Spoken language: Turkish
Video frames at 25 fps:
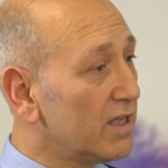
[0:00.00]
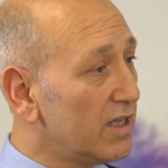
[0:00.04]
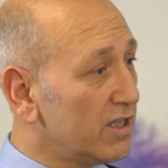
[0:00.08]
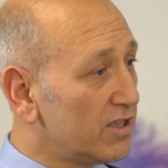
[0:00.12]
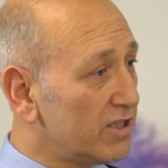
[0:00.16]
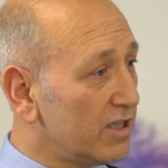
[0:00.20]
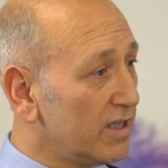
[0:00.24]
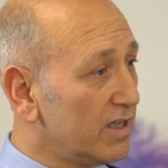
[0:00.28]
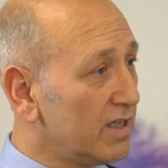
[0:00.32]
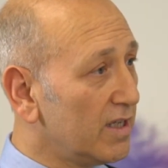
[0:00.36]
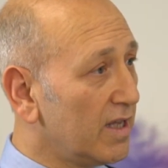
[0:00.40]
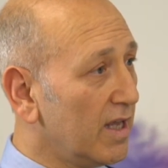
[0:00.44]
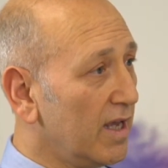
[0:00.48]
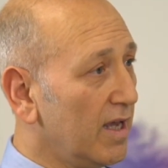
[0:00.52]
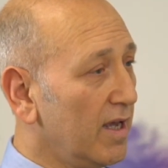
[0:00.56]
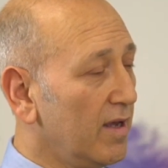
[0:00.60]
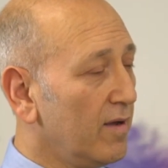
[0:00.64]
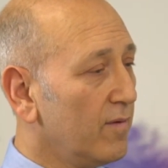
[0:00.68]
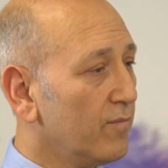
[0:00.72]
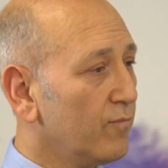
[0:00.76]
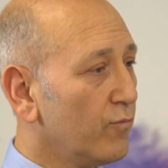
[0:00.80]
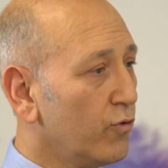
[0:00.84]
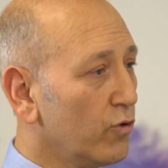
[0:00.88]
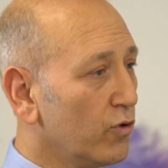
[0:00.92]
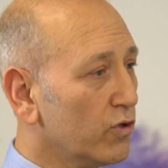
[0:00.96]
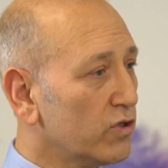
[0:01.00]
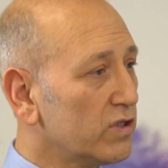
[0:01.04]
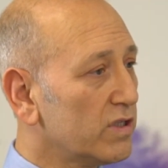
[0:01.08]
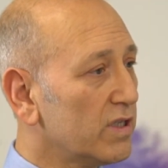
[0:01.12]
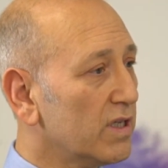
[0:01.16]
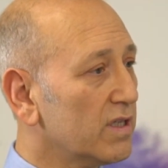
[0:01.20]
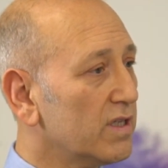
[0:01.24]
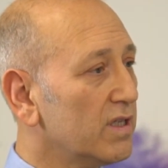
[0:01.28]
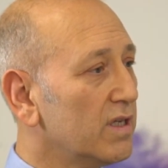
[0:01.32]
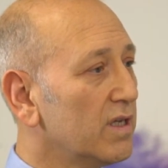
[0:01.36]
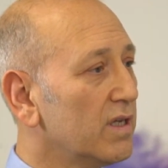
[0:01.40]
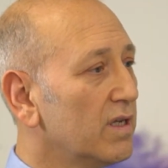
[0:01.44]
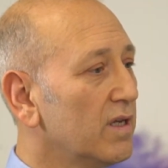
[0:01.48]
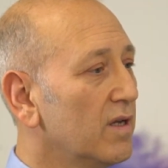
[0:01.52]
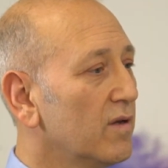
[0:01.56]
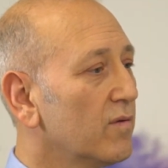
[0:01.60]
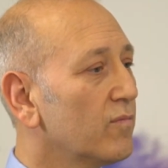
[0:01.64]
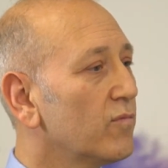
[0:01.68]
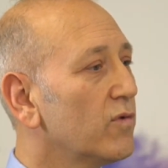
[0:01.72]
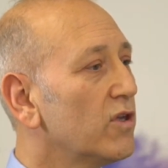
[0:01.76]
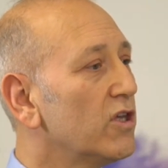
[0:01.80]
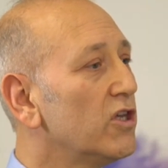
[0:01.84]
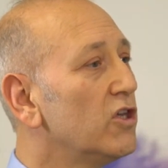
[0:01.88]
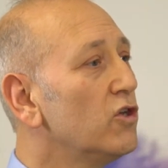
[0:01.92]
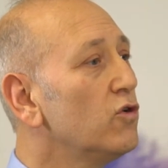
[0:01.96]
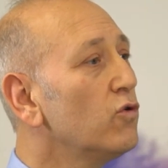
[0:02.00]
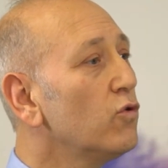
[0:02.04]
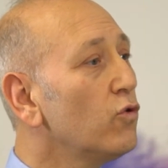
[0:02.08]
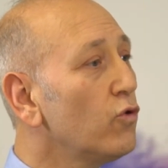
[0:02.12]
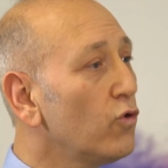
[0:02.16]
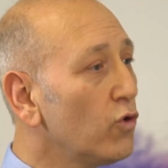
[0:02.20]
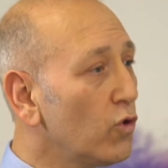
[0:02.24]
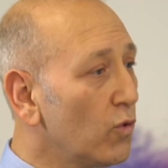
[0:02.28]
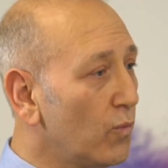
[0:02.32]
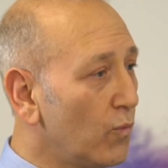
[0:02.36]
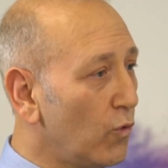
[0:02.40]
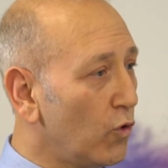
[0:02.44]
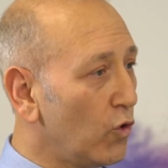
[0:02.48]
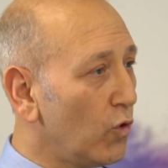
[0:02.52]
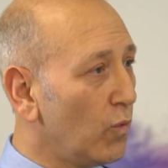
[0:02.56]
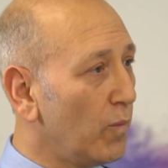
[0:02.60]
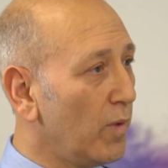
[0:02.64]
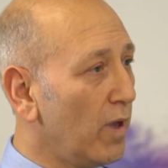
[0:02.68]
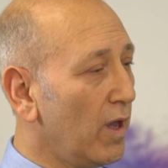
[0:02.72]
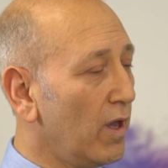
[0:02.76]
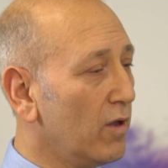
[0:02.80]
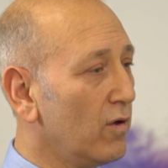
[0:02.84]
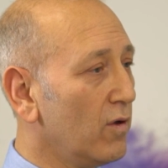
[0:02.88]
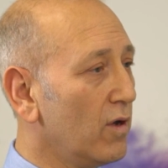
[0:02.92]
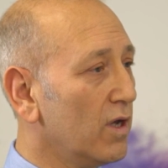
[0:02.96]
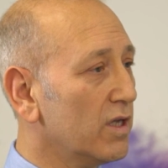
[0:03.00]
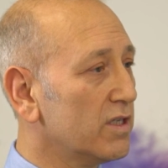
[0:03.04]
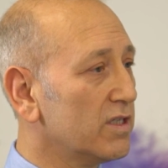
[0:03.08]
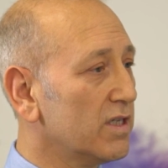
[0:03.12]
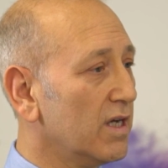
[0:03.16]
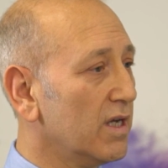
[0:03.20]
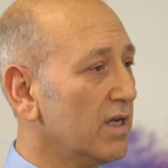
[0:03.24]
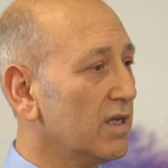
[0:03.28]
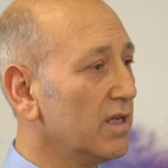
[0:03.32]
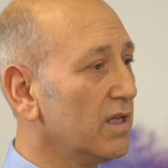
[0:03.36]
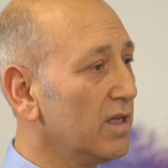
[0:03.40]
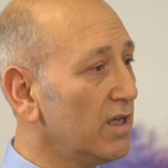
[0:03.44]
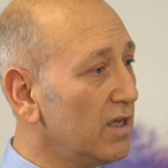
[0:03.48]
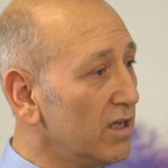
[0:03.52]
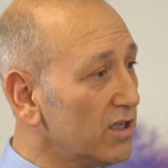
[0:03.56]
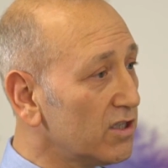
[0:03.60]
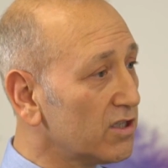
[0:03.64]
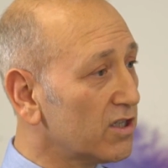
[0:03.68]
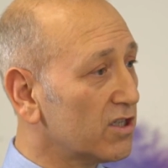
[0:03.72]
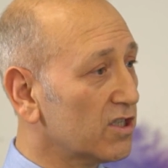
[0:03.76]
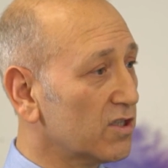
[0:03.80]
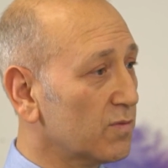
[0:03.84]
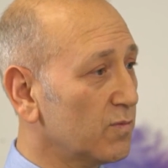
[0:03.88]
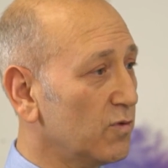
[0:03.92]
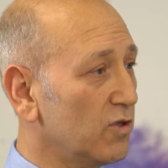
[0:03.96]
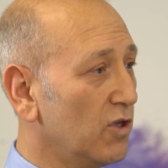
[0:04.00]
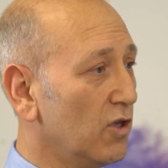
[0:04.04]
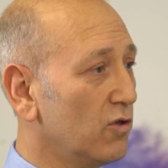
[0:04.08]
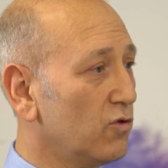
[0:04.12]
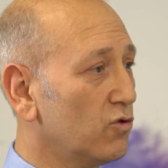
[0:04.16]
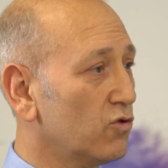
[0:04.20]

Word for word: içini de prostatın iyi huylu büyümeye yol açan iç kısmı diye